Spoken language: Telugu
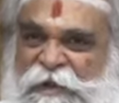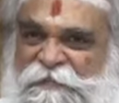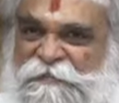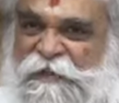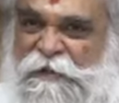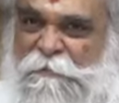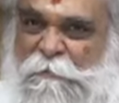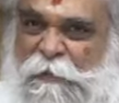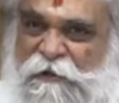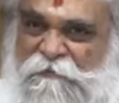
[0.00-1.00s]
వైఎస్ఆర్
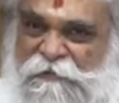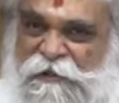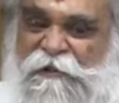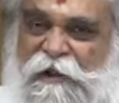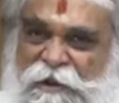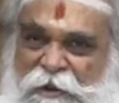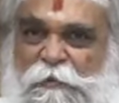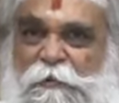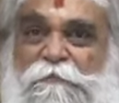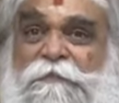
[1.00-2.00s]
పార్టీ
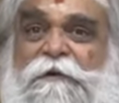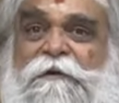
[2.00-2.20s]
నాయకులు